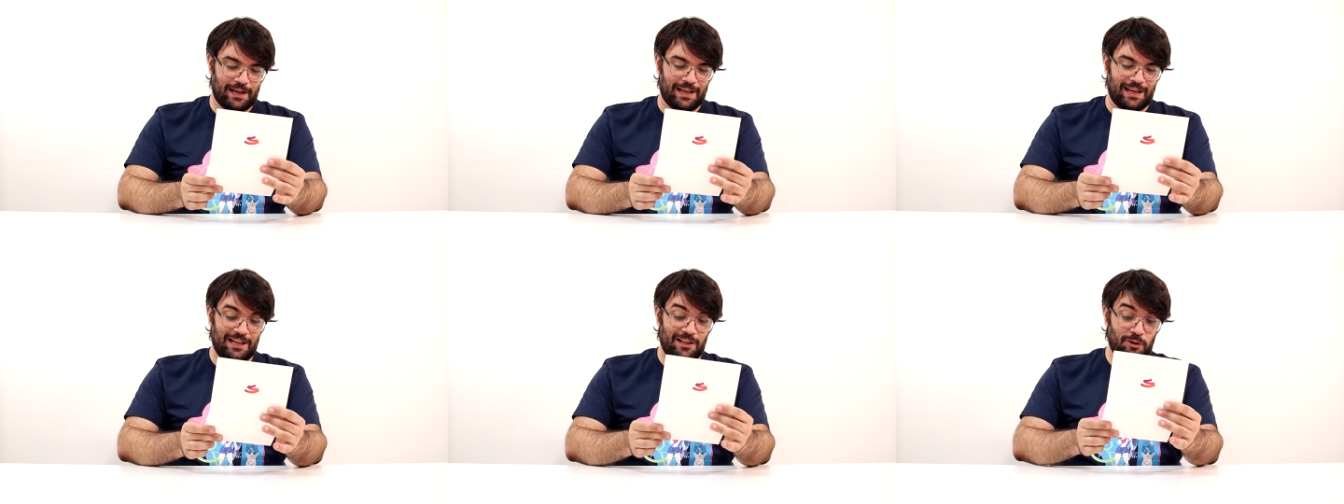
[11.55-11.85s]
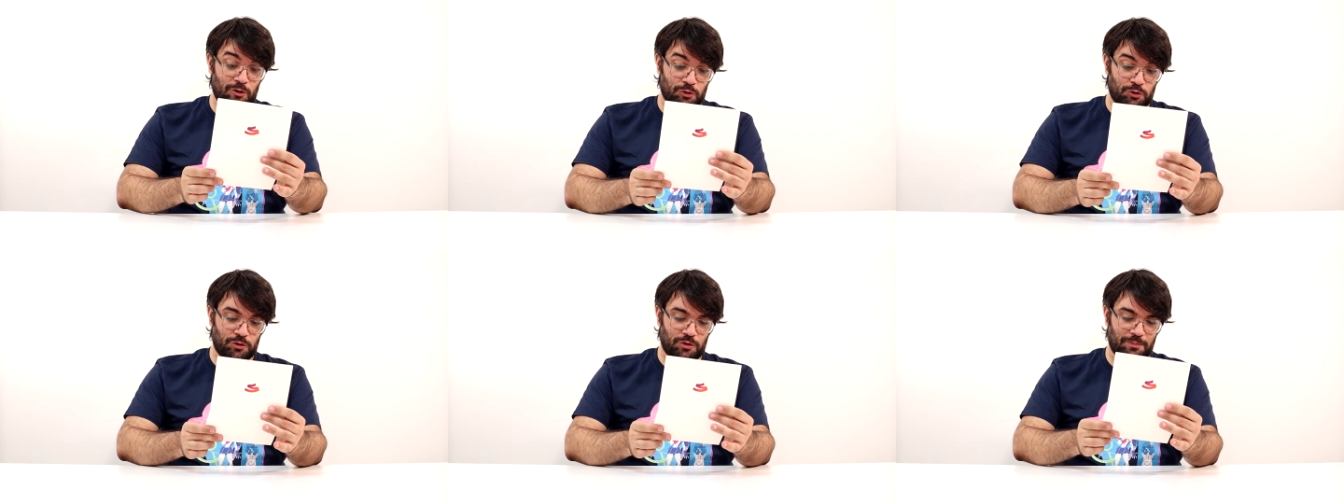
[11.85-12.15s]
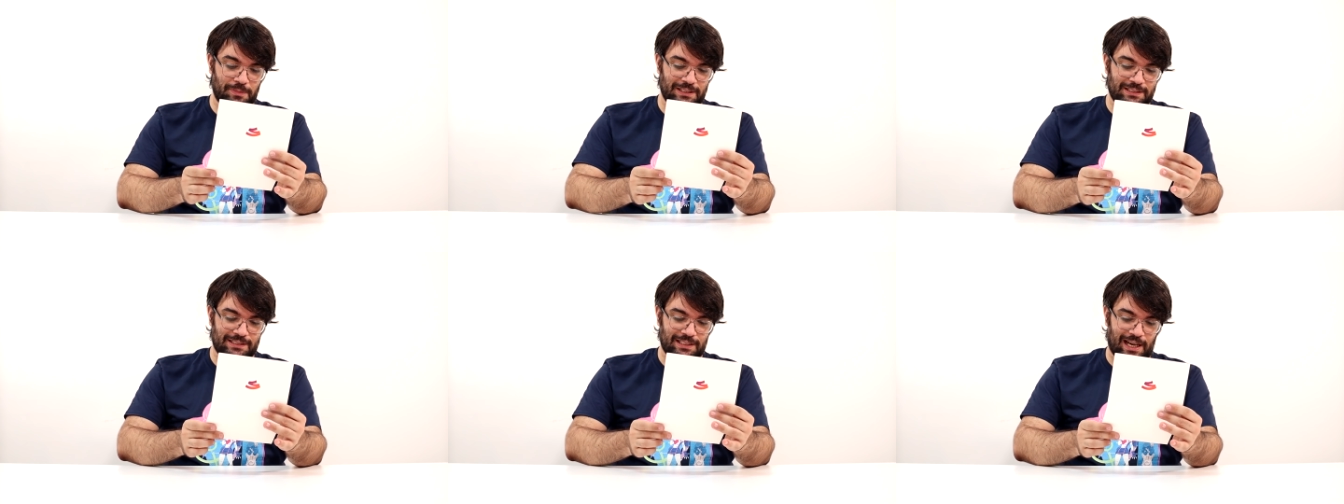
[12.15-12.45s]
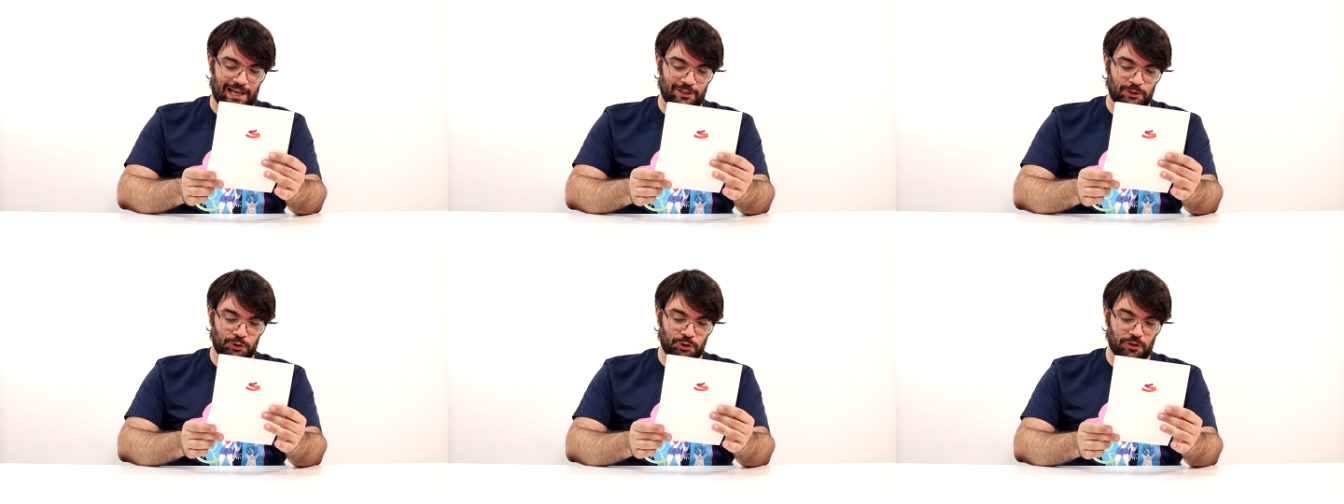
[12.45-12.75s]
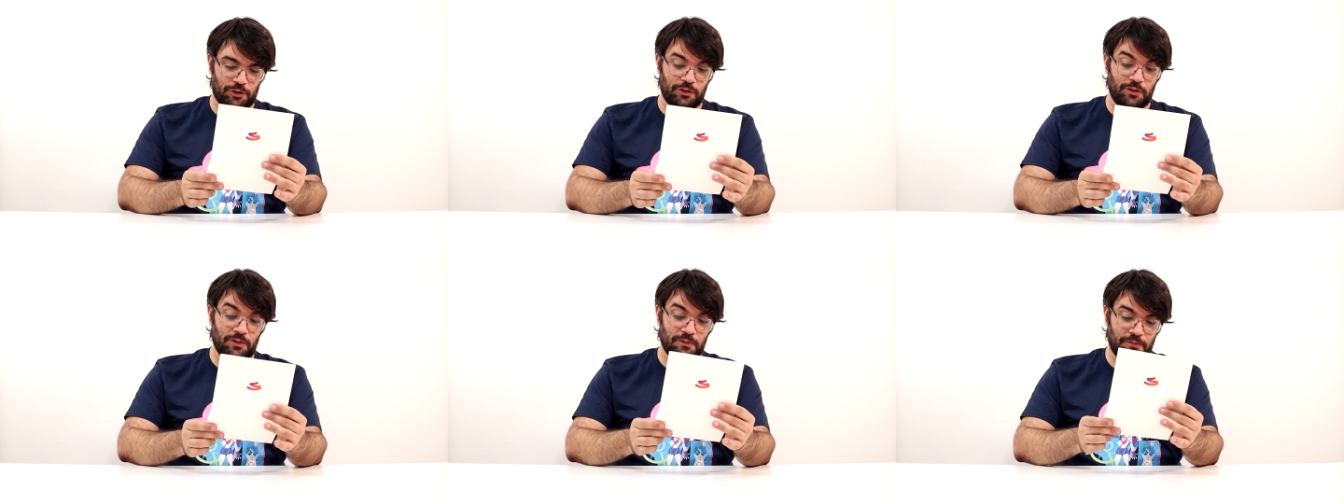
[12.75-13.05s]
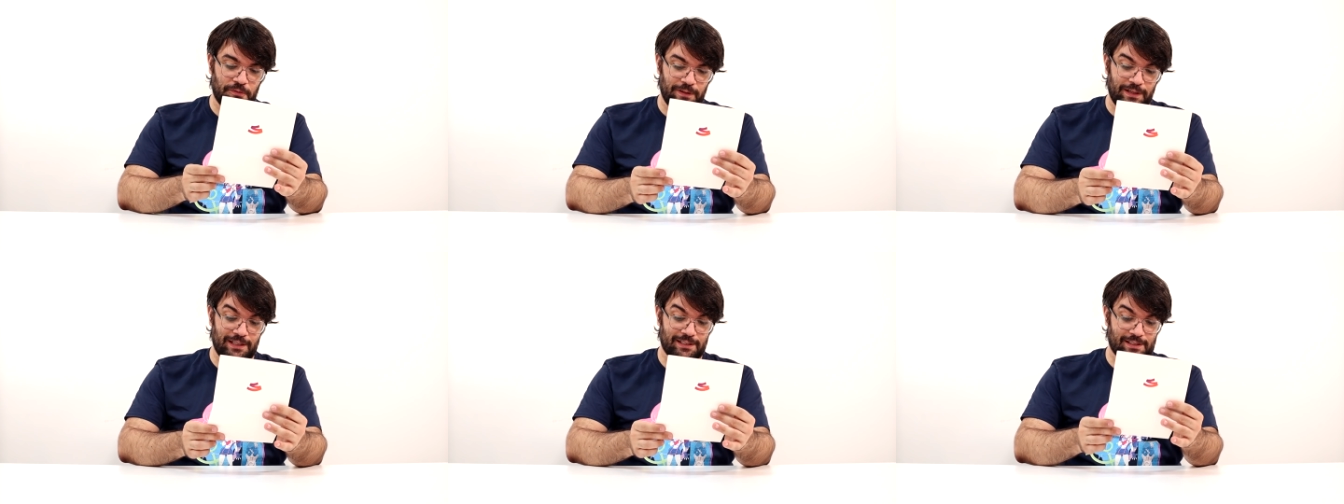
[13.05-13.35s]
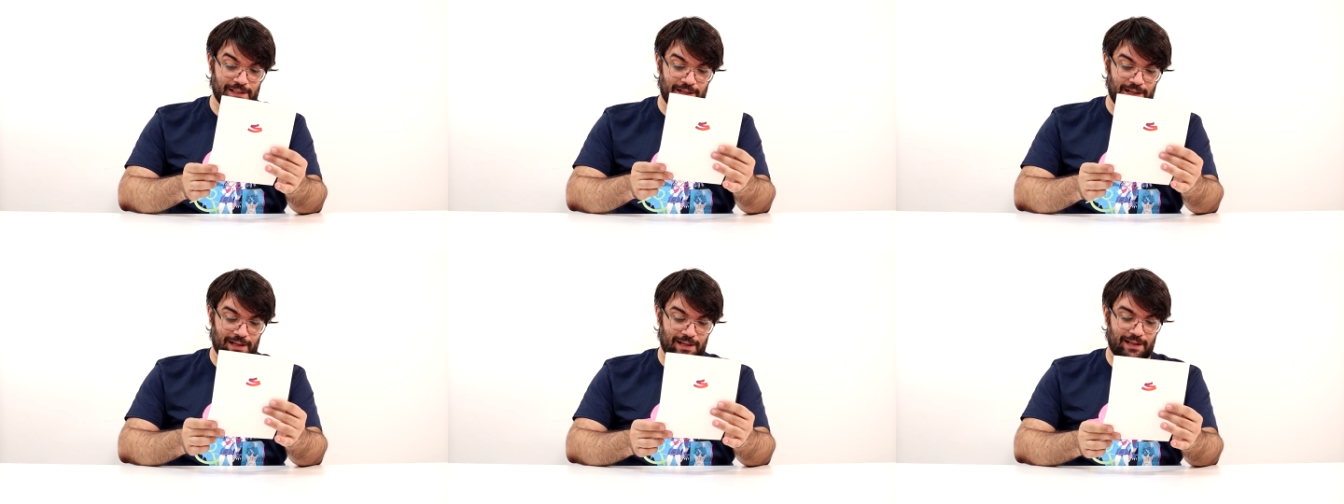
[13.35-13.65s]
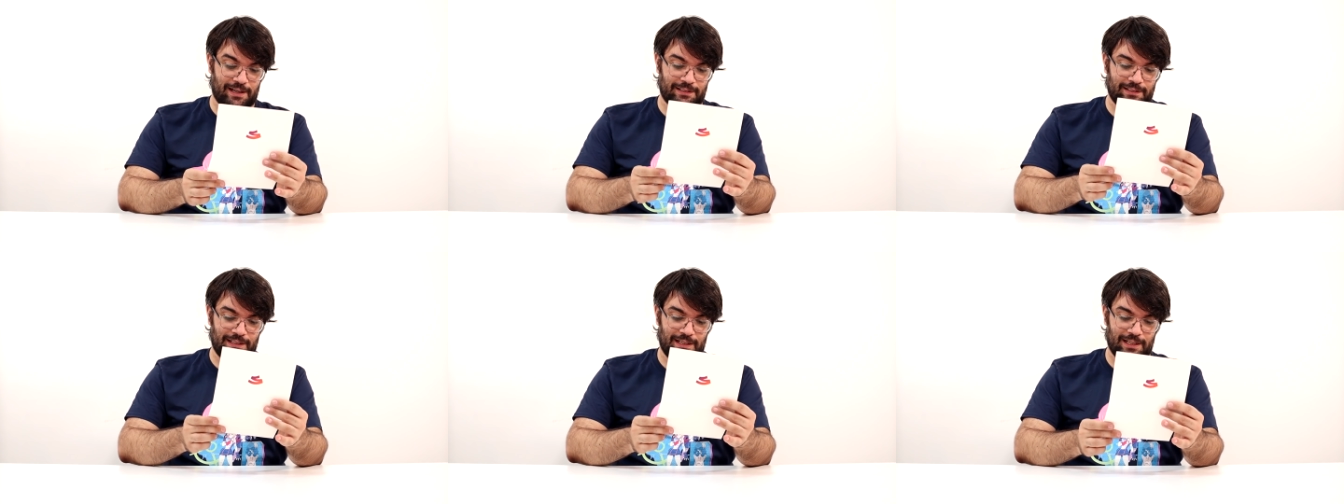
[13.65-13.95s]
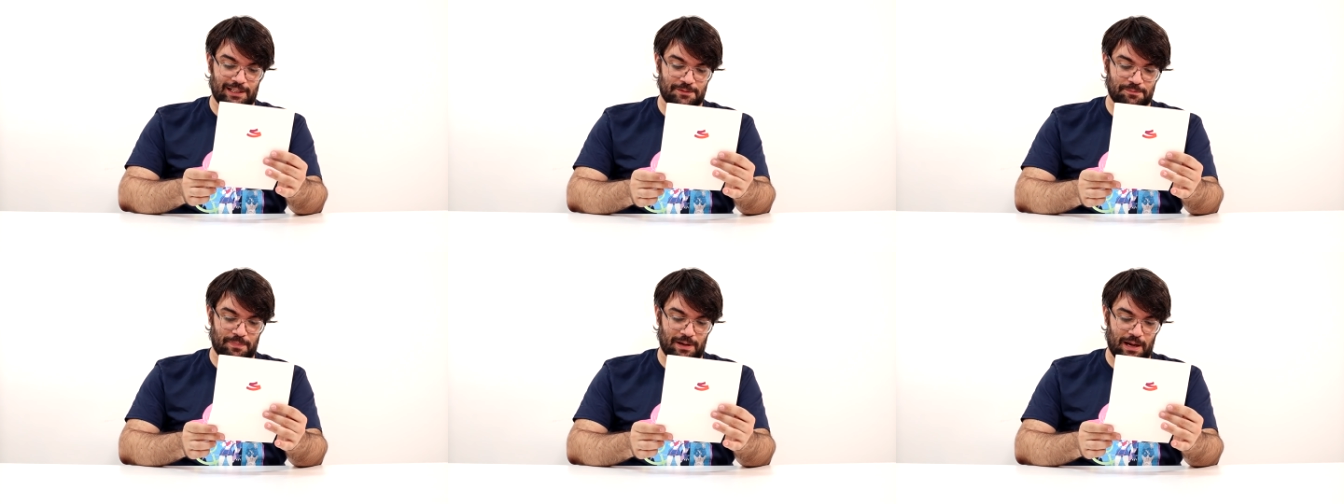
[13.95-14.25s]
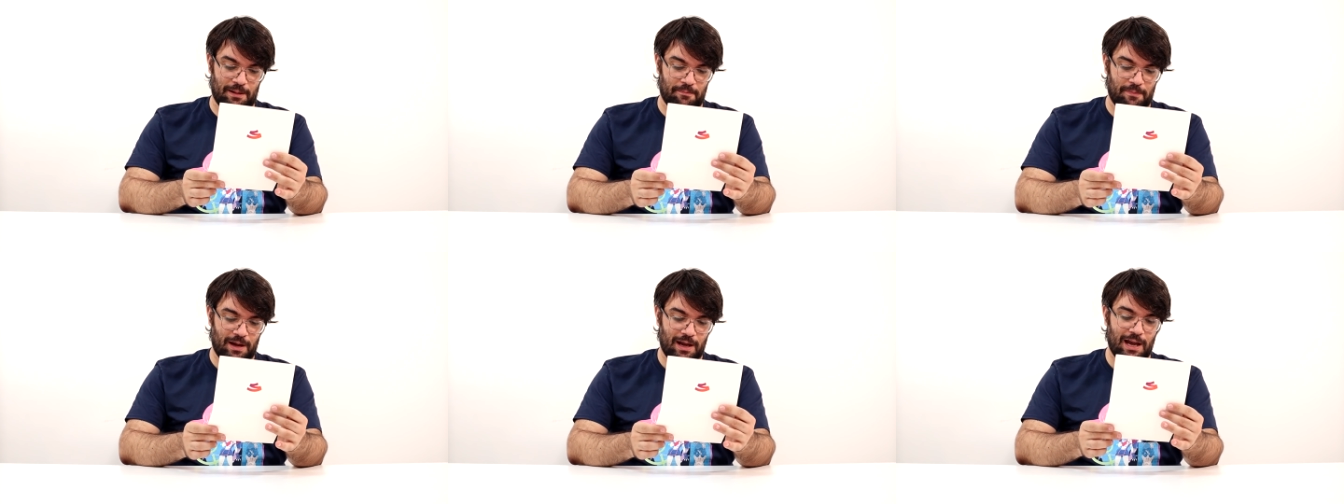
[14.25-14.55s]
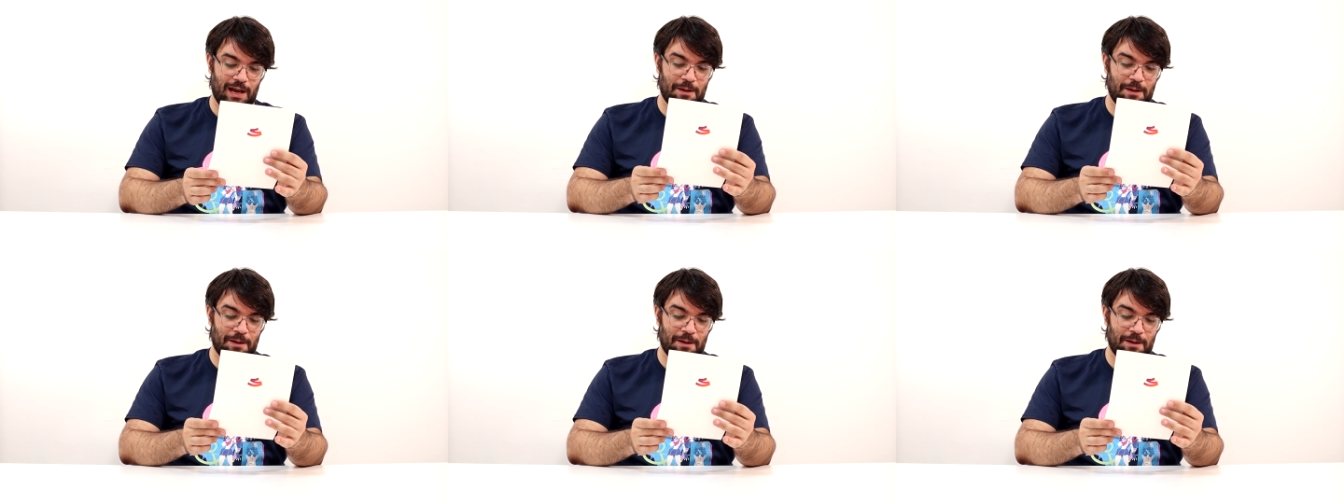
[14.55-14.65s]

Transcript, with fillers: che il nostro messaggio non finisca nella cartella spam.